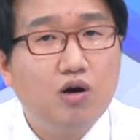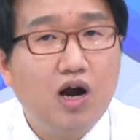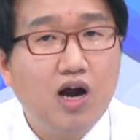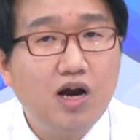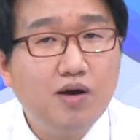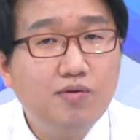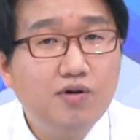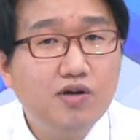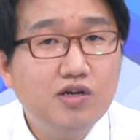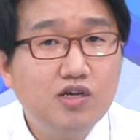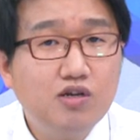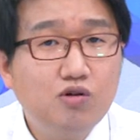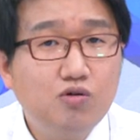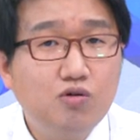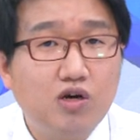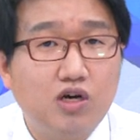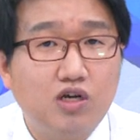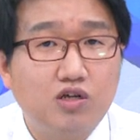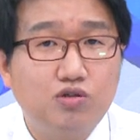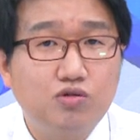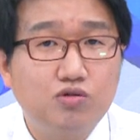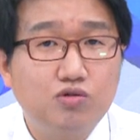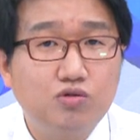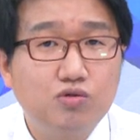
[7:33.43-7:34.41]
하반기로
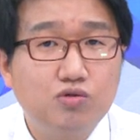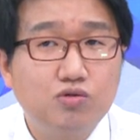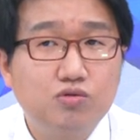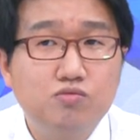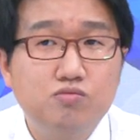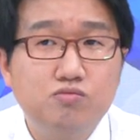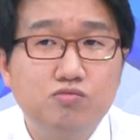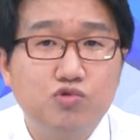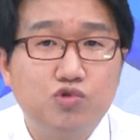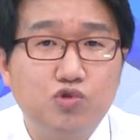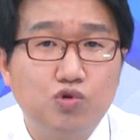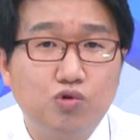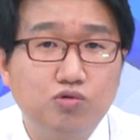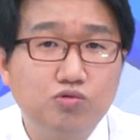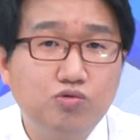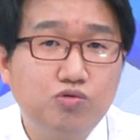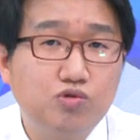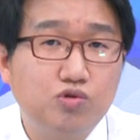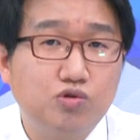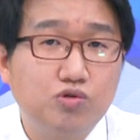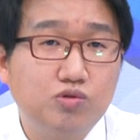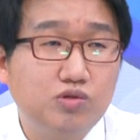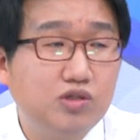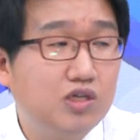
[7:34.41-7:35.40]
갈수록 조금
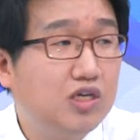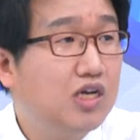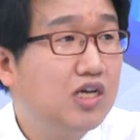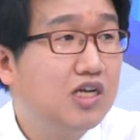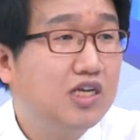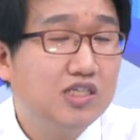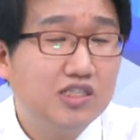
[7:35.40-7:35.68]
조금씩